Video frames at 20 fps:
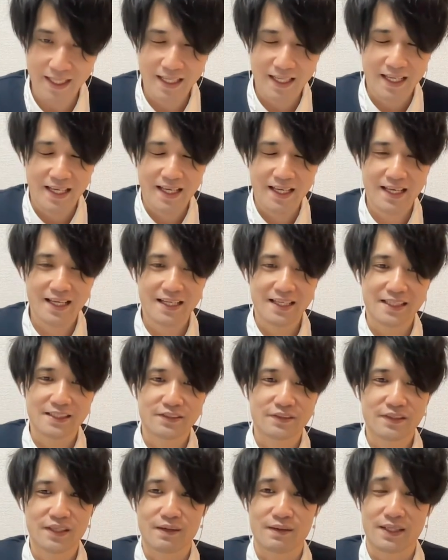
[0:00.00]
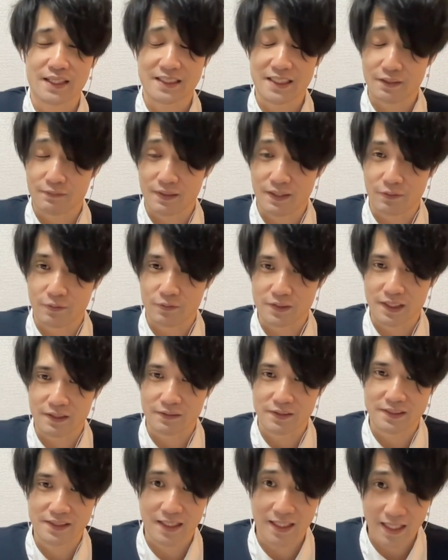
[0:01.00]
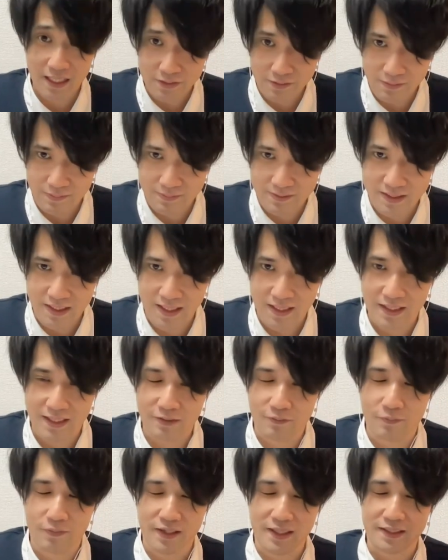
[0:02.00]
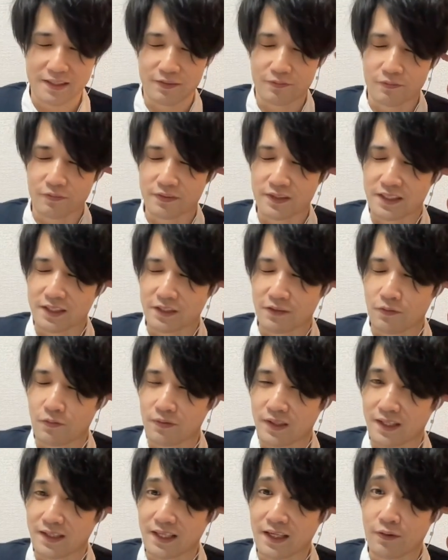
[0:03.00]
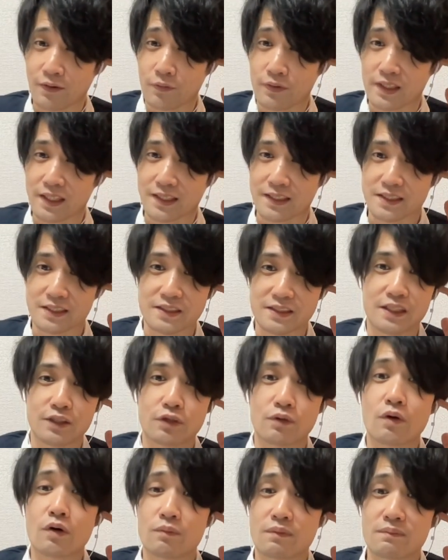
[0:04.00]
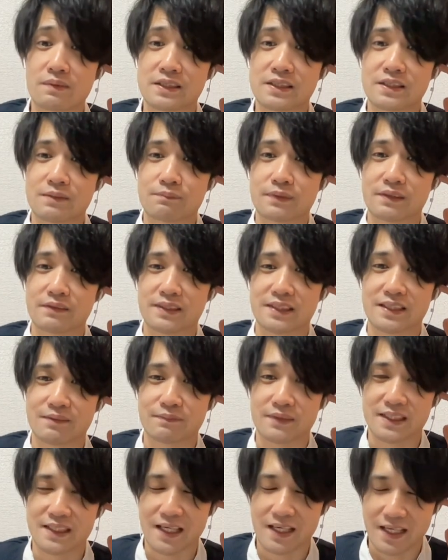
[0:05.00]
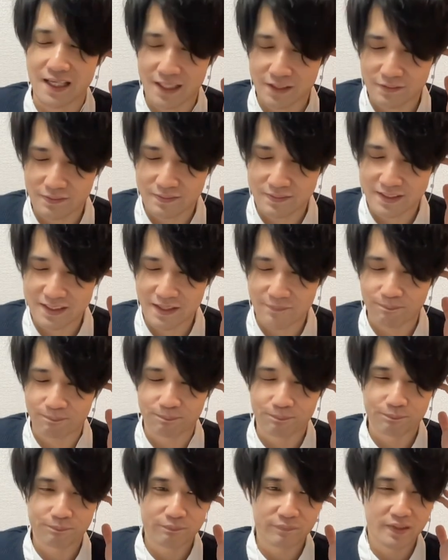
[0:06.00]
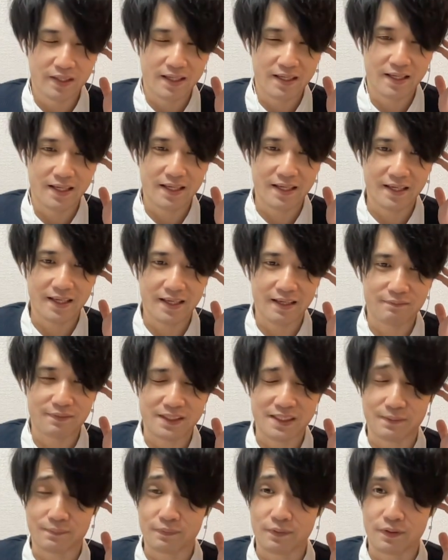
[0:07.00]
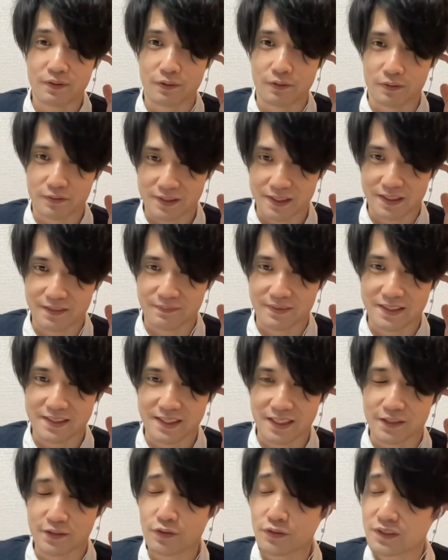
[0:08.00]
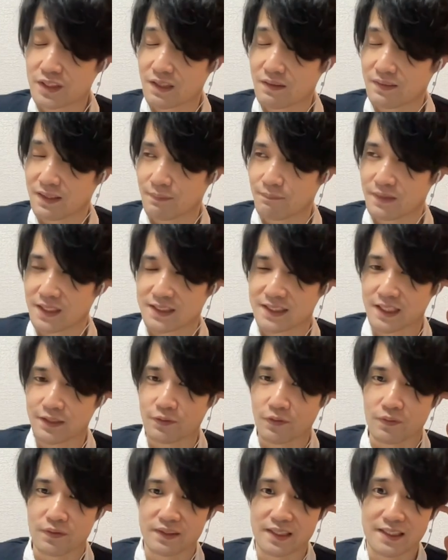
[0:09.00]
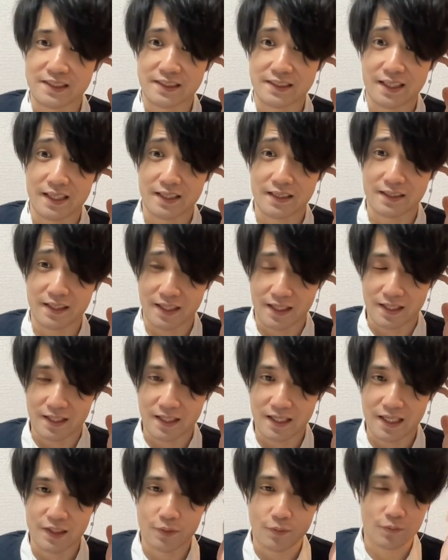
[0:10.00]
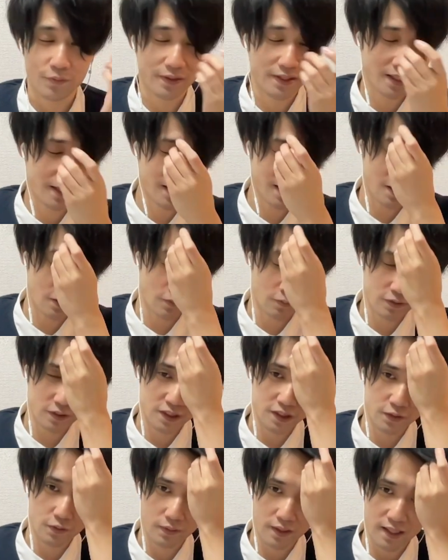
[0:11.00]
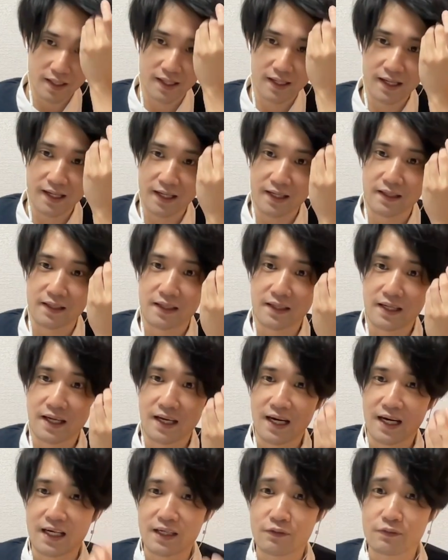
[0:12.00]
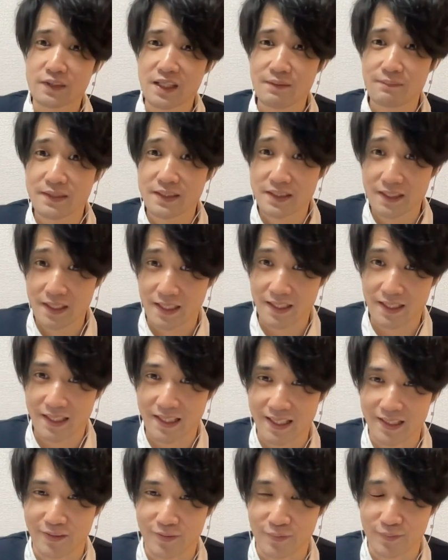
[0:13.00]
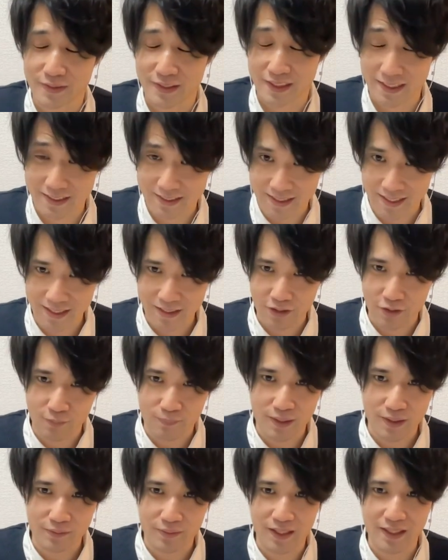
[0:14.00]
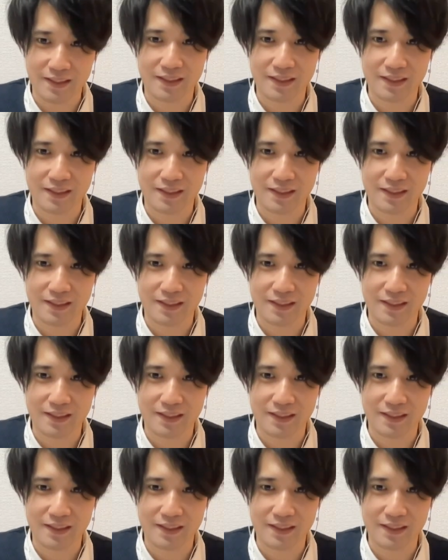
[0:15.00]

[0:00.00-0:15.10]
えー、それでは最後までお付き合いくださりありがとうございました。ここら辺でも今回はね、お開きにしたいと思います。見てください。皆さん、ありがとうございました。えー、皆さんもお疲れ様でした。よろしければね、皆さんのガチャ結果や、あの、このキャラが欲しいとか、はい、ありございましたら、あの、ぜひぜひコメント欄に